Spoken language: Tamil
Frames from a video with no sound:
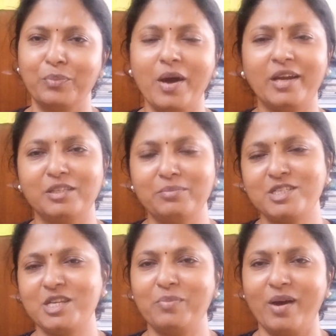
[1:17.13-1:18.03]
பாரத்
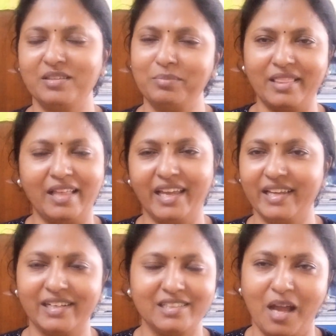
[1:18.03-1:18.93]
மிஸ்டர் பாரத் படம் தாங்க
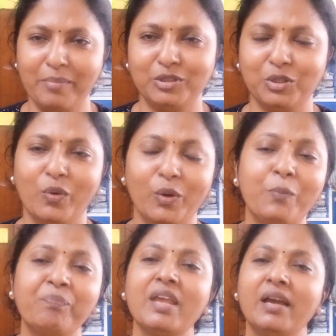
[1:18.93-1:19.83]
எங்களுக்குலாம் ஞாபகத்துக்கு வரும்